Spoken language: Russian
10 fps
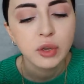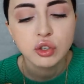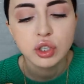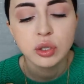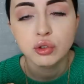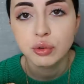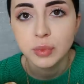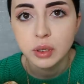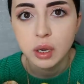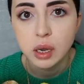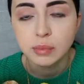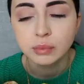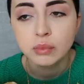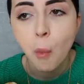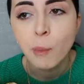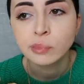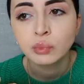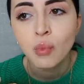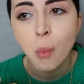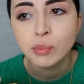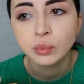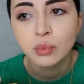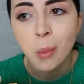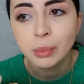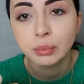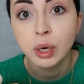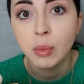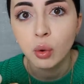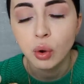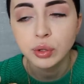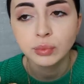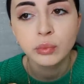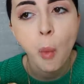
Шейн еще мне дали промокод.